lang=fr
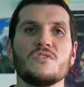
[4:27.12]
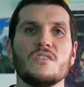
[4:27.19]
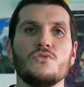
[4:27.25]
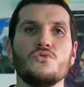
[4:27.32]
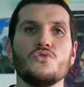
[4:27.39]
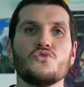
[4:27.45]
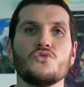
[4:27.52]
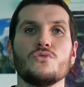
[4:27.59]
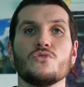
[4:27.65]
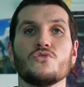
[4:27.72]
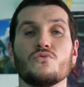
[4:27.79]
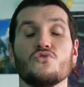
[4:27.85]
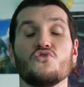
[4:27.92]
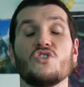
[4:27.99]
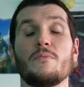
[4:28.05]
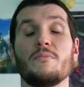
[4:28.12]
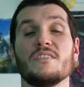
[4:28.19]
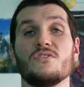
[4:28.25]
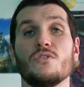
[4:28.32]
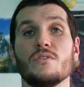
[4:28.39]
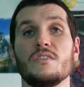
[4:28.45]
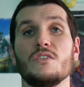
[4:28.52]
ces deux jeux ne sont jamais
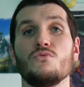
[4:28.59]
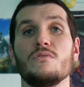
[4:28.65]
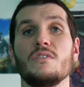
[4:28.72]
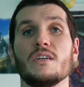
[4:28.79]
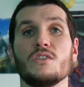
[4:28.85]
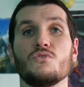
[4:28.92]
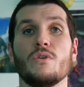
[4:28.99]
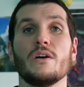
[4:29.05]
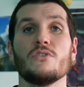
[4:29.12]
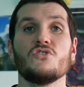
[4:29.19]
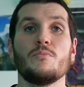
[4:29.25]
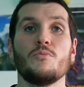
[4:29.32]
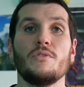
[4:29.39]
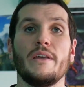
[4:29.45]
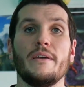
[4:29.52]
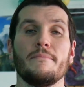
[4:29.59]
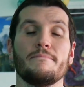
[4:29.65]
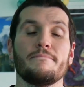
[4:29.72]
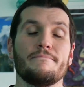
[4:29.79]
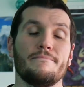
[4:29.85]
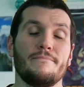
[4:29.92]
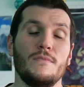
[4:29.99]
sortis du territoire japonais.
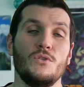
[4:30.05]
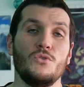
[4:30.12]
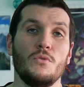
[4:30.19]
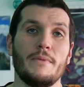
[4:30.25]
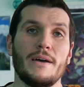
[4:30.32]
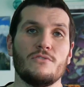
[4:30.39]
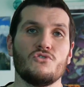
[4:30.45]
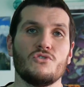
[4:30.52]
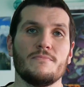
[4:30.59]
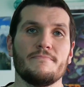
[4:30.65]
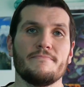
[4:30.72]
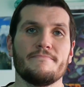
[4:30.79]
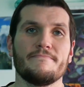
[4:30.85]
Dommage.